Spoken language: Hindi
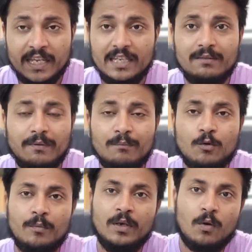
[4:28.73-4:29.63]
इस फिल्म
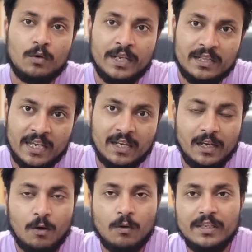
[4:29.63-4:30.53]
को भी लोगों ने देख
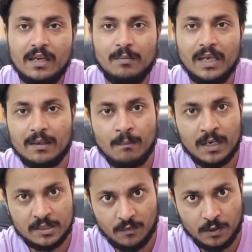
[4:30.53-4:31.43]
लिया होगा ये भी एक
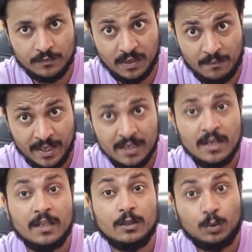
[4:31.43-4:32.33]
मस्ट वॉच फिल्म है
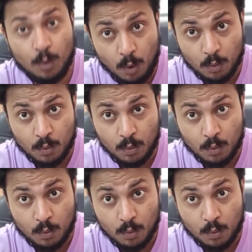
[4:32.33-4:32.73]
तो